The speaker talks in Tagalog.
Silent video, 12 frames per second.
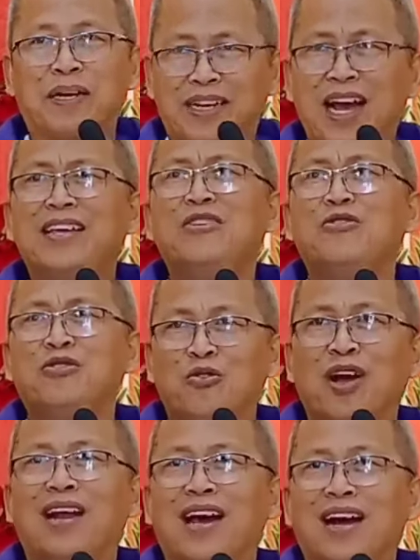
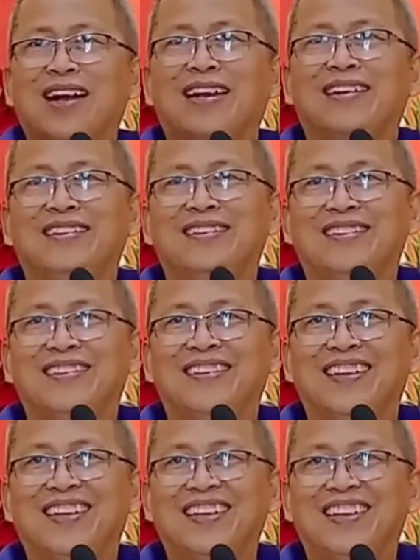padayon og alagad
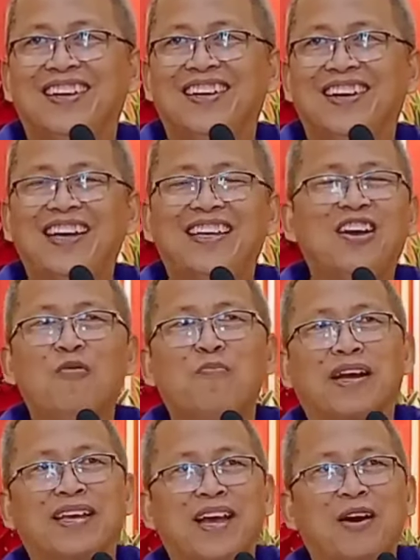ayaw
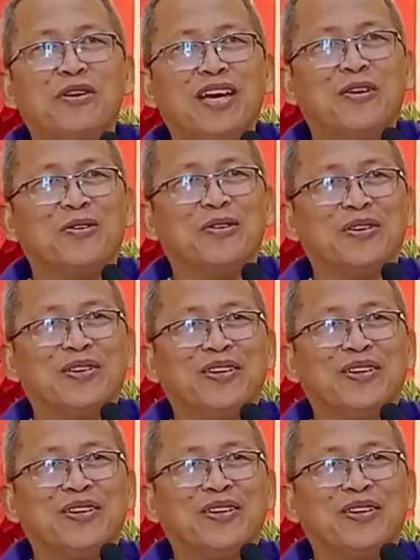pagyawyaw